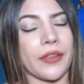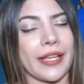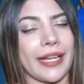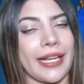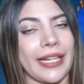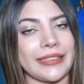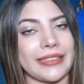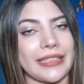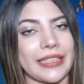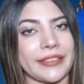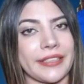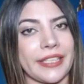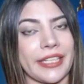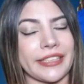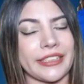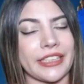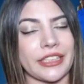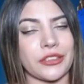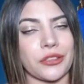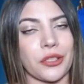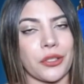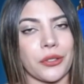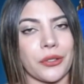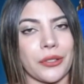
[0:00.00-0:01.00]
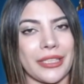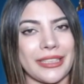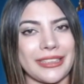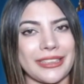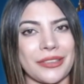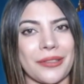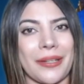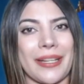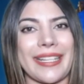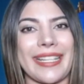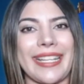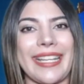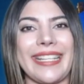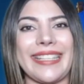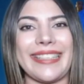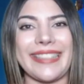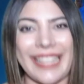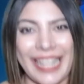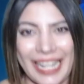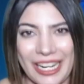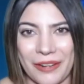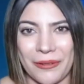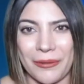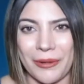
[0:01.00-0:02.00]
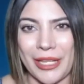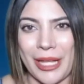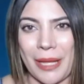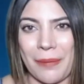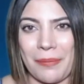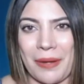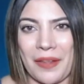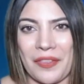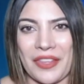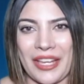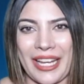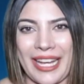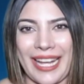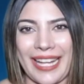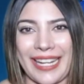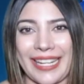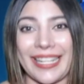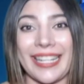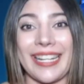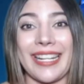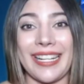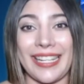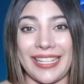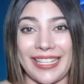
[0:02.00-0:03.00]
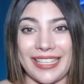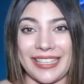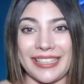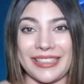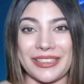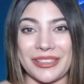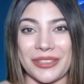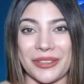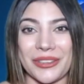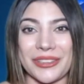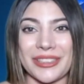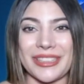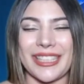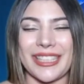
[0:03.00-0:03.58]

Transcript: ¿De qué se trata todo esto? Aquí te lo voy a platicar. ¿Listos?